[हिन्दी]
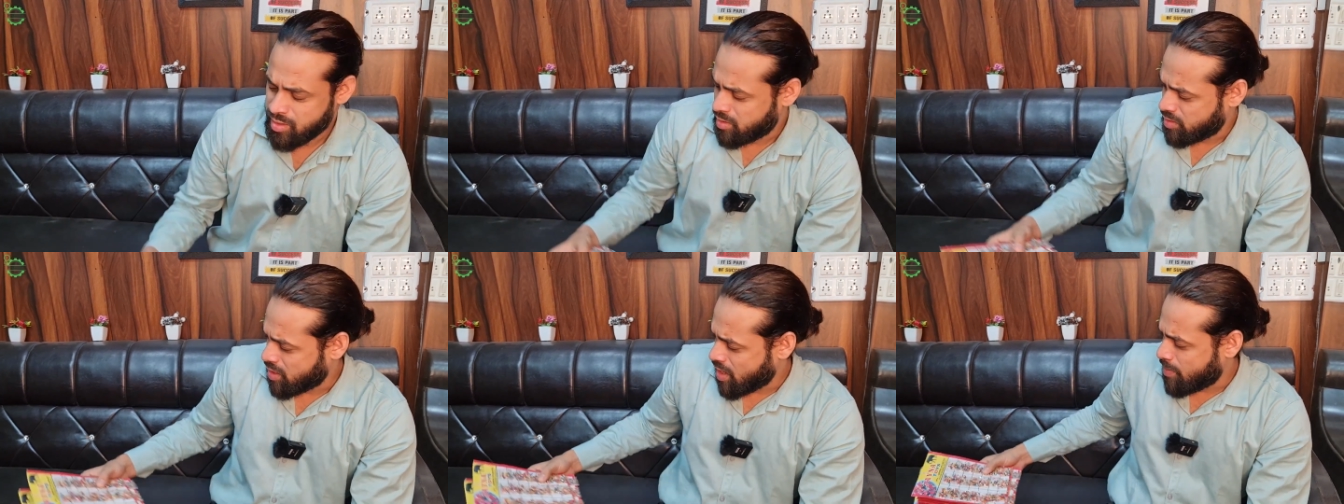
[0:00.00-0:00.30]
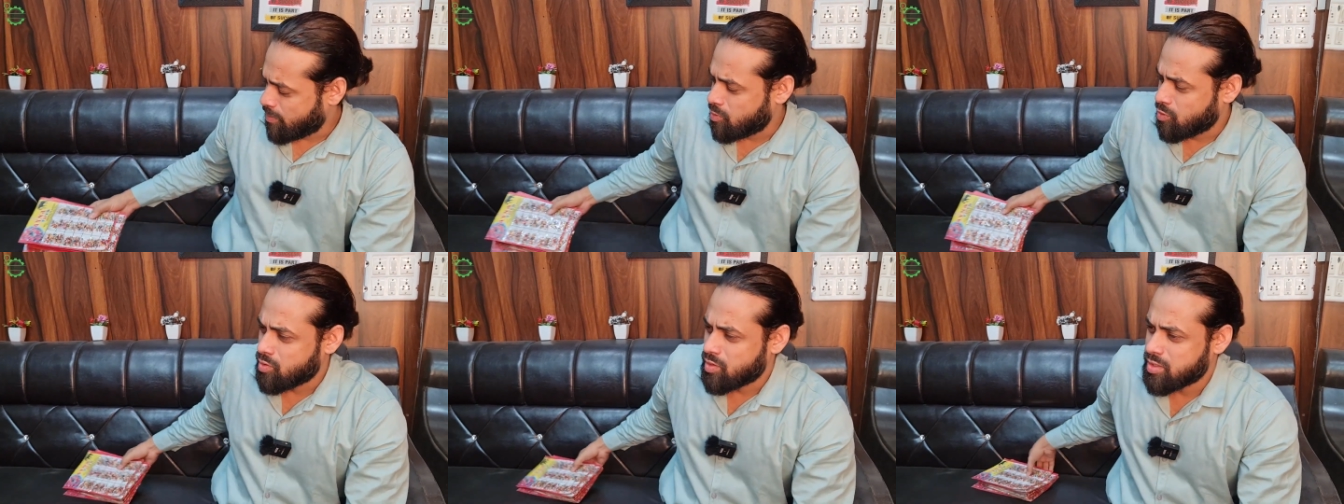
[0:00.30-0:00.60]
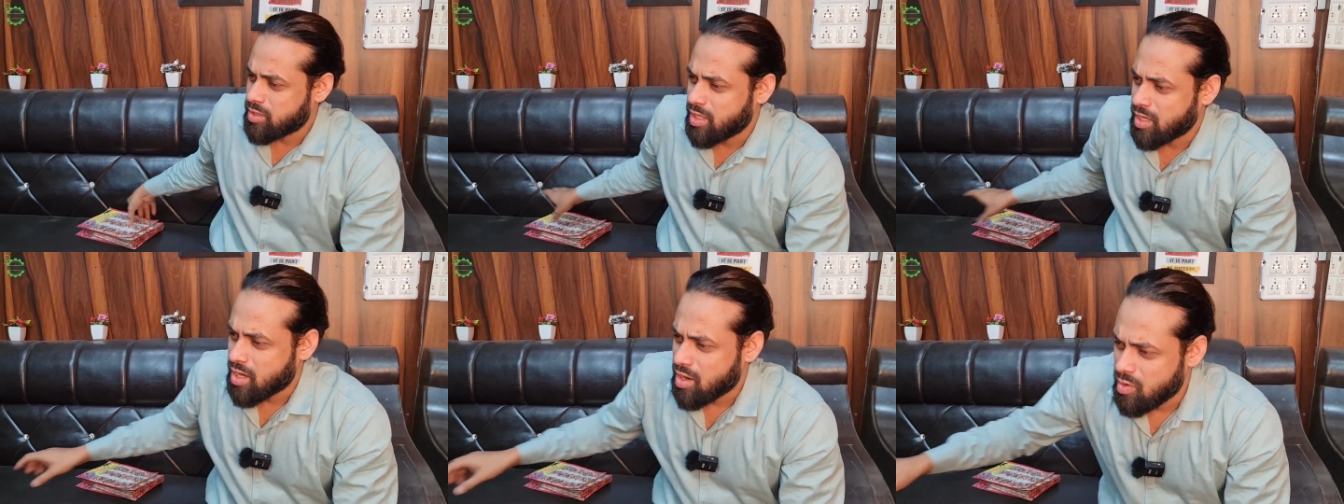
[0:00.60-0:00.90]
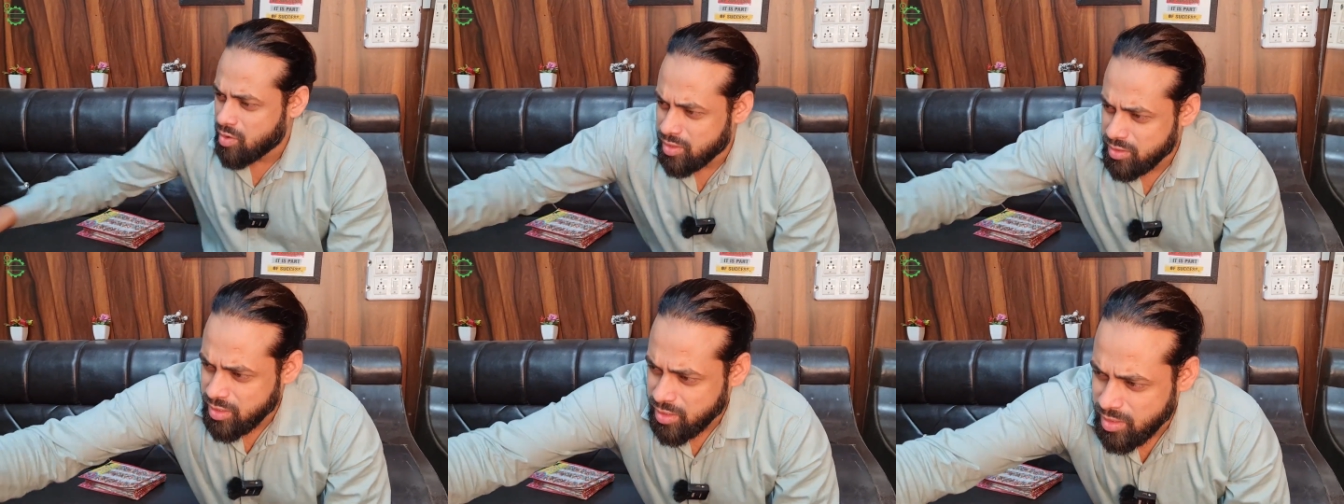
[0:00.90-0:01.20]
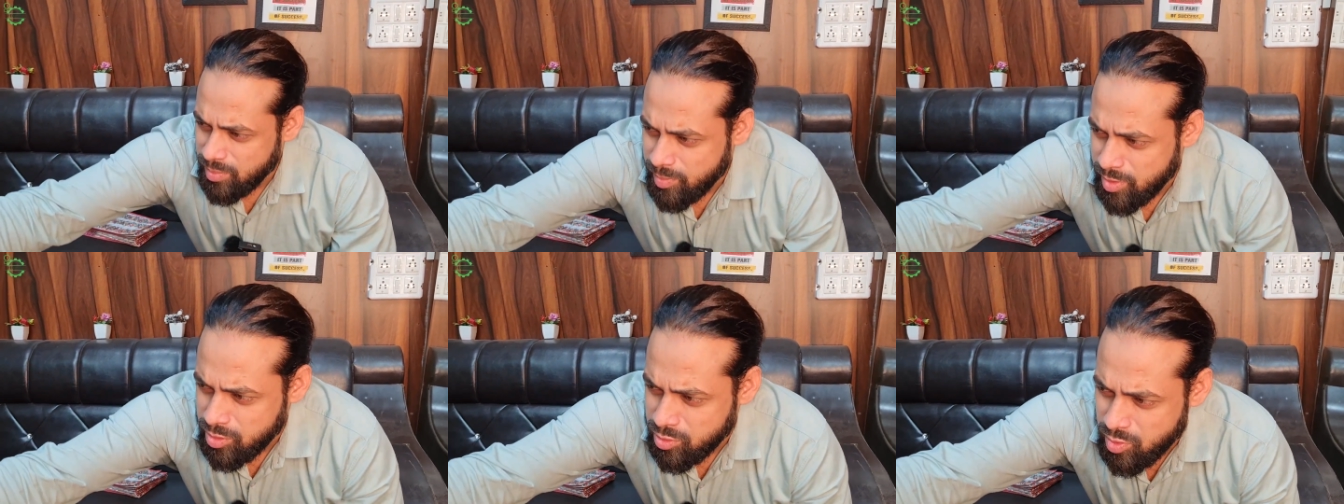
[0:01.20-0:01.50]
ये आप लोगों ने देखा होगा
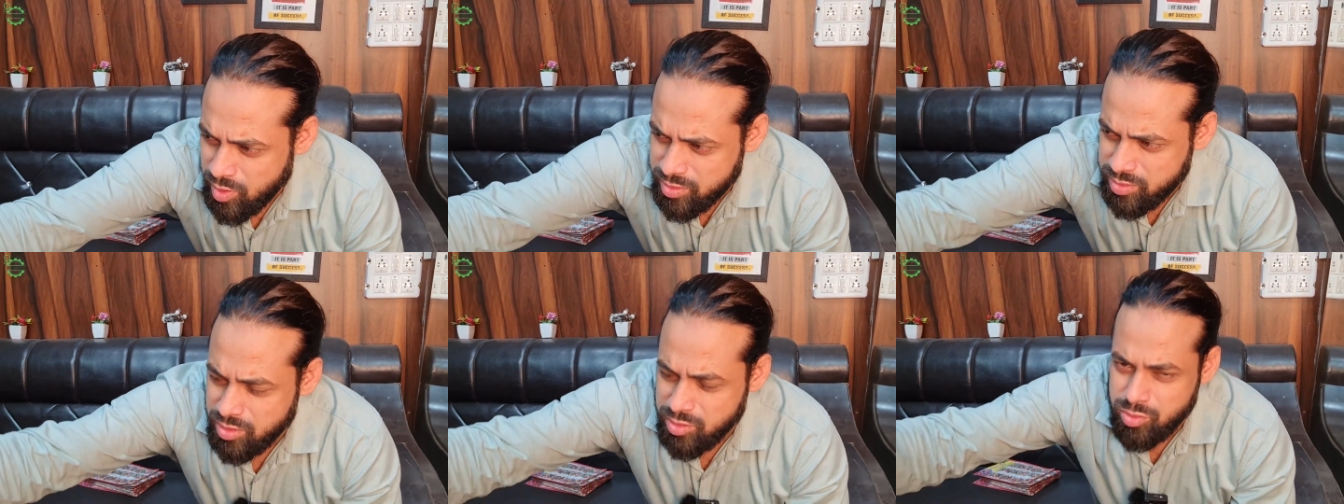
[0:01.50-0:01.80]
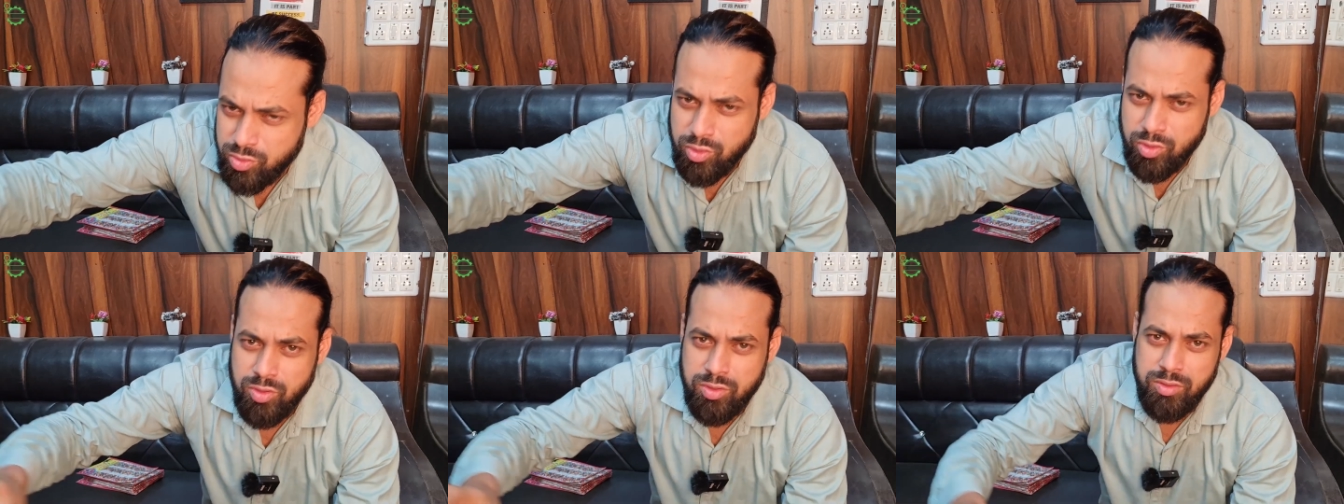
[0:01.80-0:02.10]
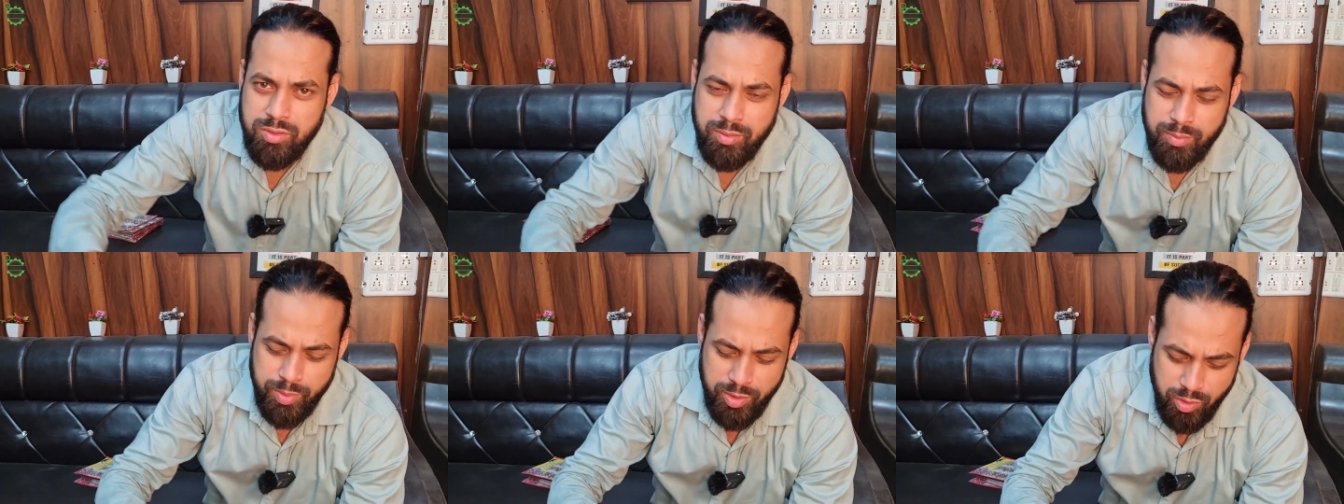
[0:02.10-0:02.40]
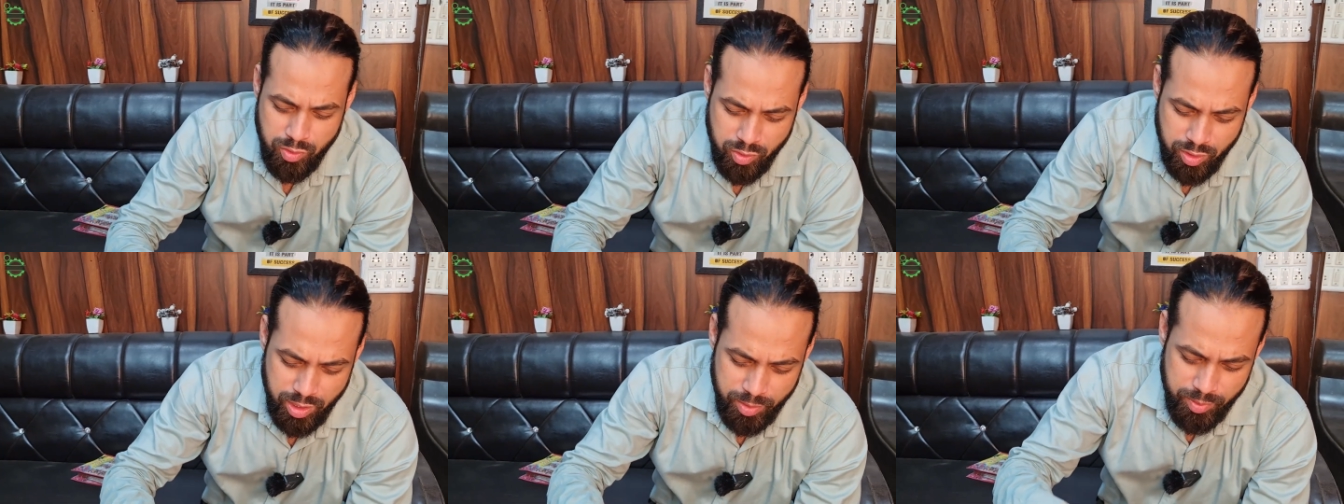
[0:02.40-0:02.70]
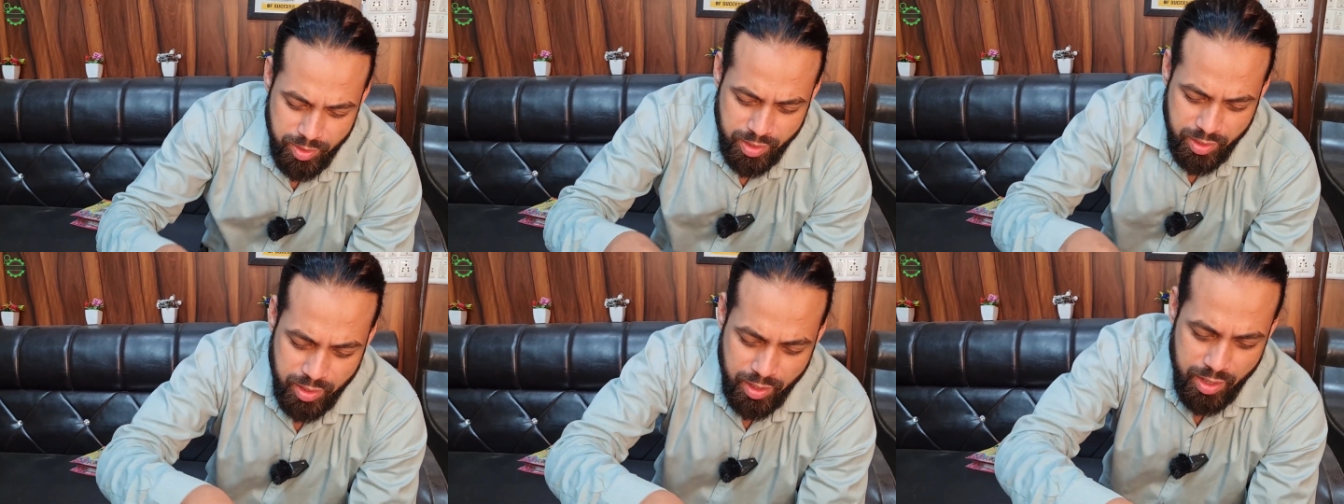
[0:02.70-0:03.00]
देखिए मैंने थोड़ा सा इसको भिगो के
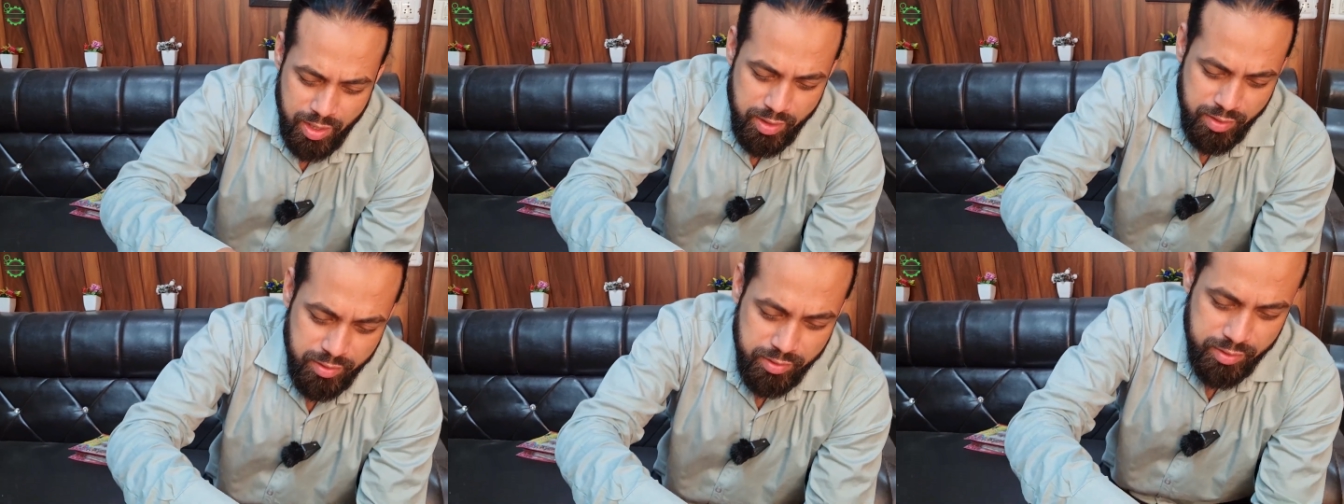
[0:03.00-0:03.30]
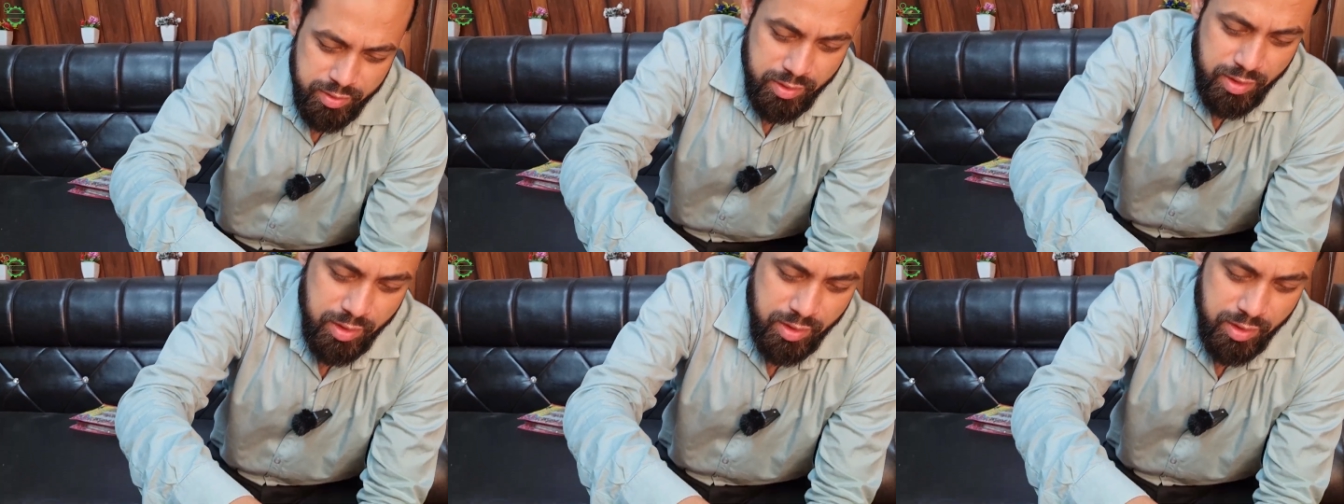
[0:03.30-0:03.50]
भी रखा है ये